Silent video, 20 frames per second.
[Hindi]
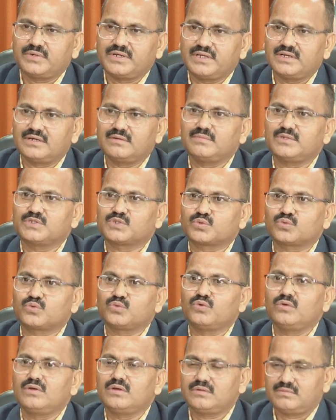मीडियम
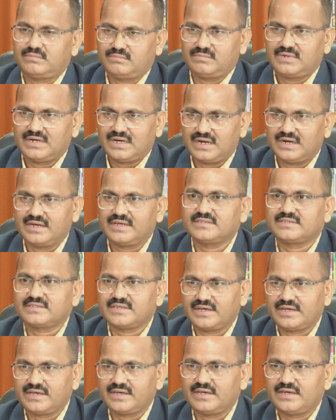स्कूल बनाने
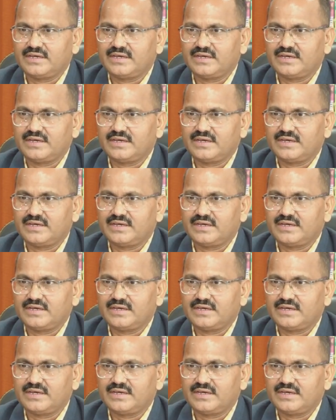से